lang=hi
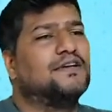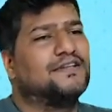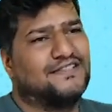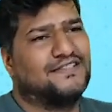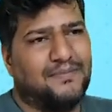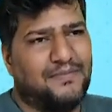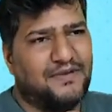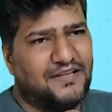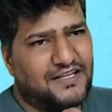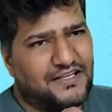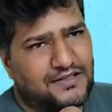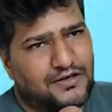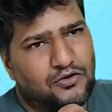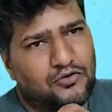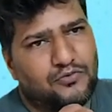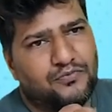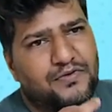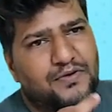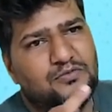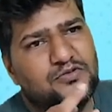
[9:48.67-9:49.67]
समय देता हूँ
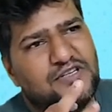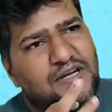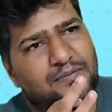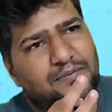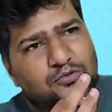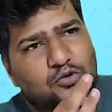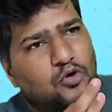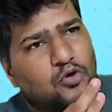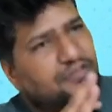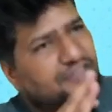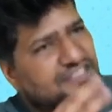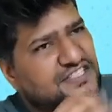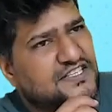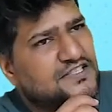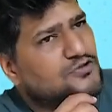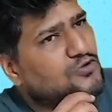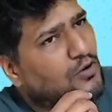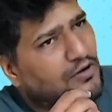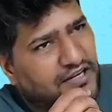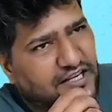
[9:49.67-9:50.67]
फिर मुझे आप दो क्वेश्चन
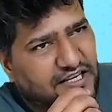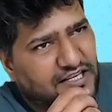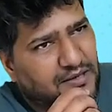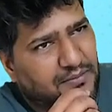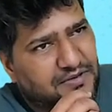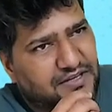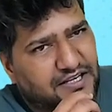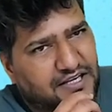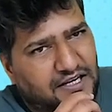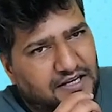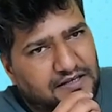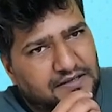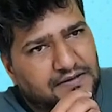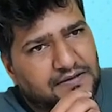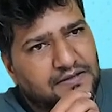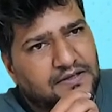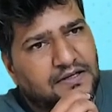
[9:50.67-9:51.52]
सॉल्व करके भी दिखाना